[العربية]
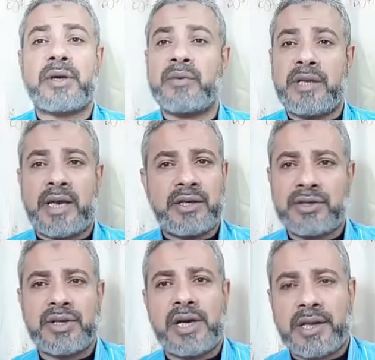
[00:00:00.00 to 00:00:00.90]
طويلة إن
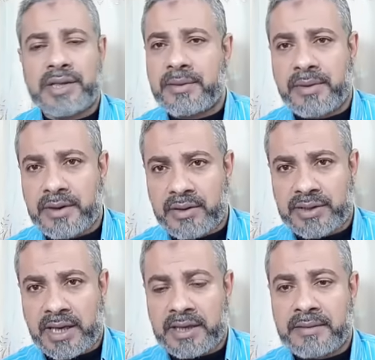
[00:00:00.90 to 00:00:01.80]
شاء الله تبارك
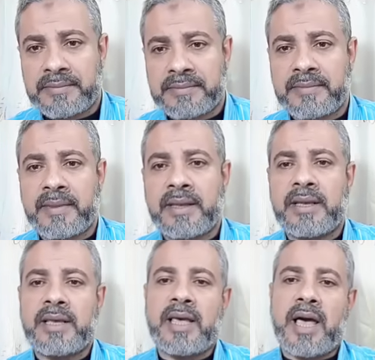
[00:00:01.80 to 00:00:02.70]
وتعالى
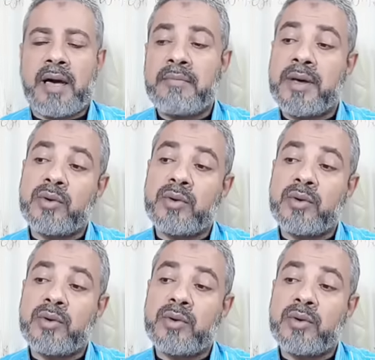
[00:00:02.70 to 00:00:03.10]
أما